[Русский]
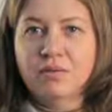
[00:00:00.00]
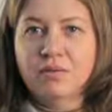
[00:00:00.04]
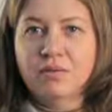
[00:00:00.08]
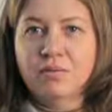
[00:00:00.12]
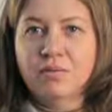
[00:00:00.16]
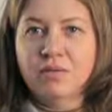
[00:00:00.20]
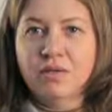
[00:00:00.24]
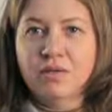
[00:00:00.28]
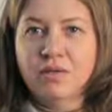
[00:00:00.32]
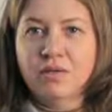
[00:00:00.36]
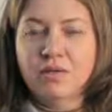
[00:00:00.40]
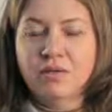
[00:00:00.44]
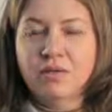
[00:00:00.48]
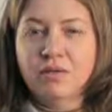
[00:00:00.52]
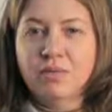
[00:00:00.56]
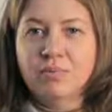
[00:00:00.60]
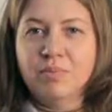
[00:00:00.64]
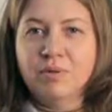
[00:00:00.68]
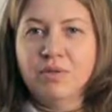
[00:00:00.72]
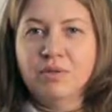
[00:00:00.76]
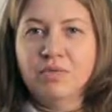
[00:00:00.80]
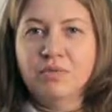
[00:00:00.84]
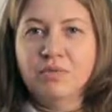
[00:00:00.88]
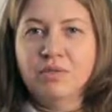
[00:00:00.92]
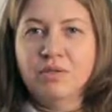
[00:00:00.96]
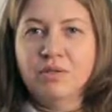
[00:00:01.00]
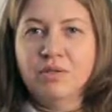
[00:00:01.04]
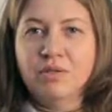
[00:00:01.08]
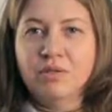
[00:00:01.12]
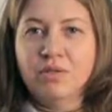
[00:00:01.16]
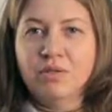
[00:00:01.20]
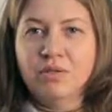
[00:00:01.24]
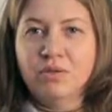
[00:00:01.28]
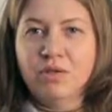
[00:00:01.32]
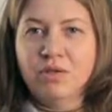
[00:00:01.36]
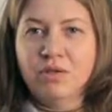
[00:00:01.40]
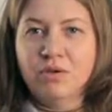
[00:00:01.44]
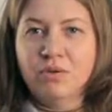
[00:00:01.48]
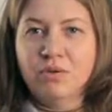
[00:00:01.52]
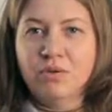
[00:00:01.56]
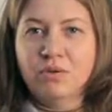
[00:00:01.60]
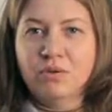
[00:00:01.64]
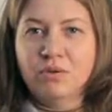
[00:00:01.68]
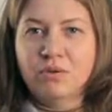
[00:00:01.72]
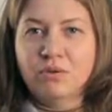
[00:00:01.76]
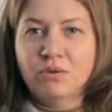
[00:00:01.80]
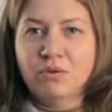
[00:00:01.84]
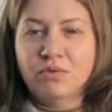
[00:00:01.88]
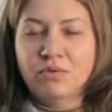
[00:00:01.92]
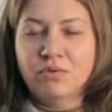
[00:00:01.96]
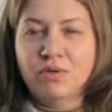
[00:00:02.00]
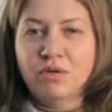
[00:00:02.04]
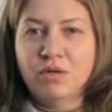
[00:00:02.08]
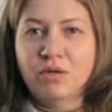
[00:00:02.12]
Михаил не проводит никаких курсов.